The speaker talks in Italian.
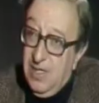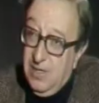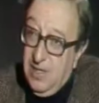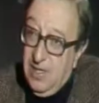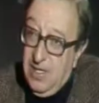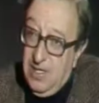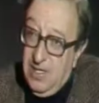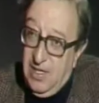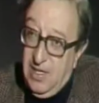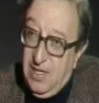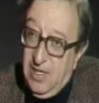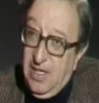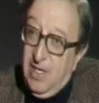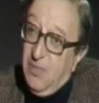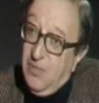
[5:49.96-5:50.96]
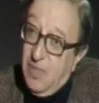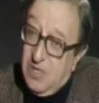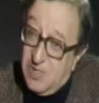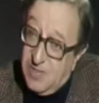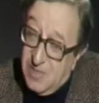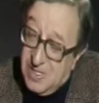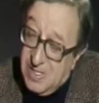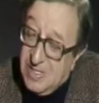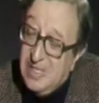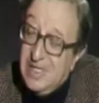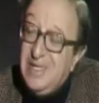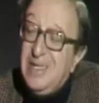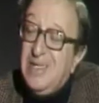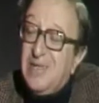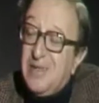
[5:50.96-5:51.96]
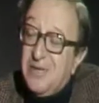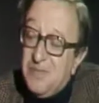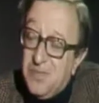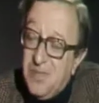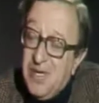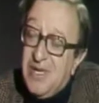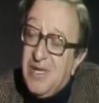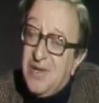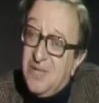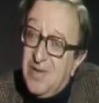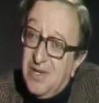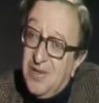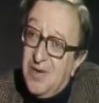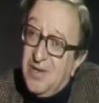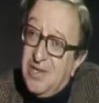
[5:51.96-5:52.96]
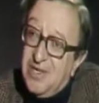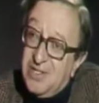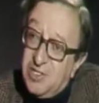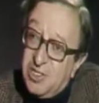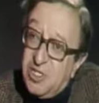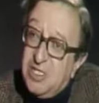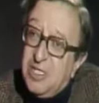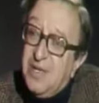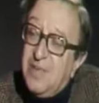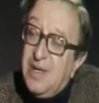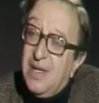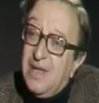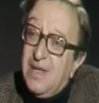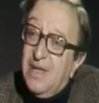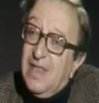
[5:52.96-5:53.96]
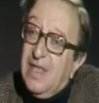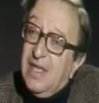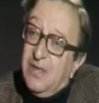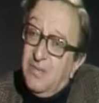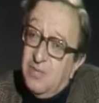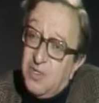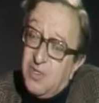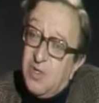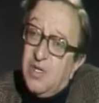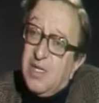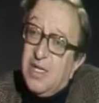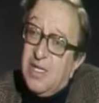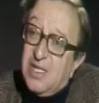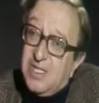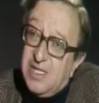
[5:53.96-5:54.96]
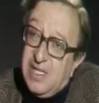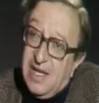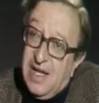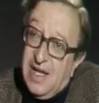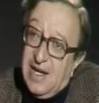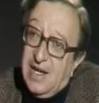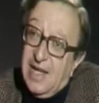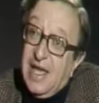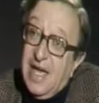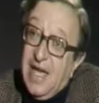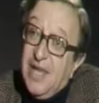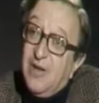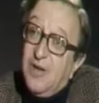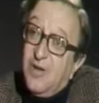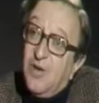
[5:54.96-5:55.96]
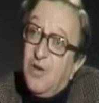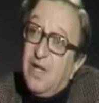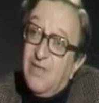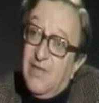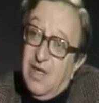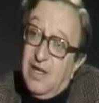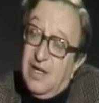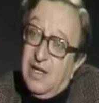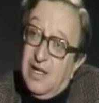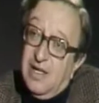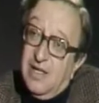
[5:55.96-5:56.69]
bene, per svestire bene una donna a cinema, bisogna desiderarla e non averla.